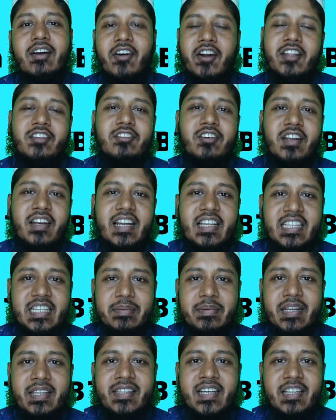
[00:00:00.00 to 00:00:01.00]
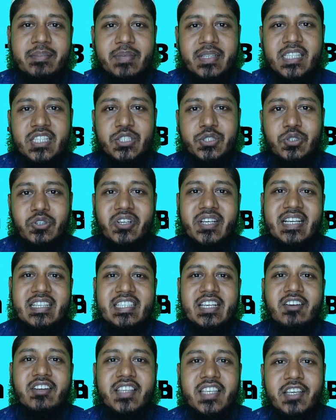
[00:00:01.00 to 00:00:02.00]
হঠাৎ করে রাতের বেলা দাঁত ব্যথা শুরু হয়ে
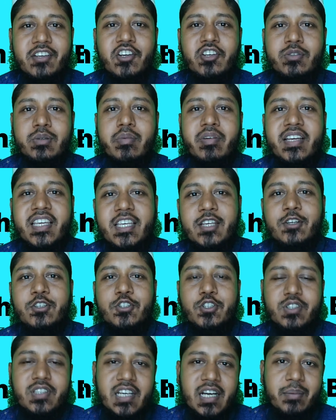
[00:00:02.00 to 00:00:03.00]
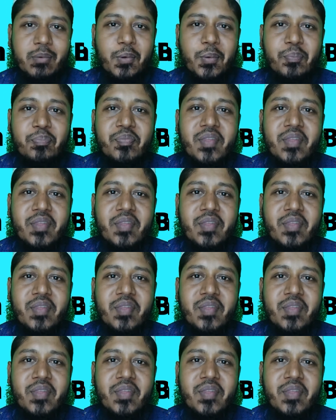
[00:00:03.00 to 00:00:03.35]
গেছে এখন কি করবো বা কি ওষুধ খাবো